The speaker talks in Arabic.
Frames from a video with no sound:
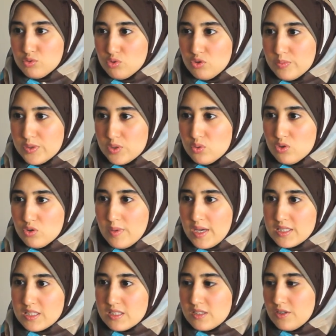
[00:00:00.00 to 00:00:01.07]
طول بيقولوا
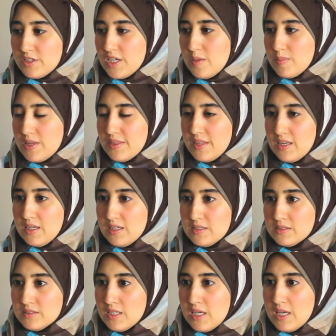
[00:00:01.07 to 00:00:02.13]
مقاس الصينيه
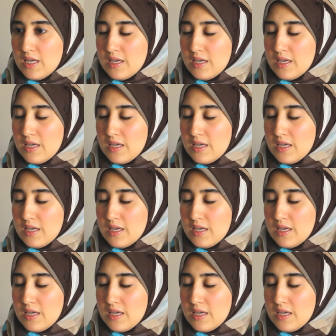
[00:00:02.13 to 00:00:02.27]
مثلا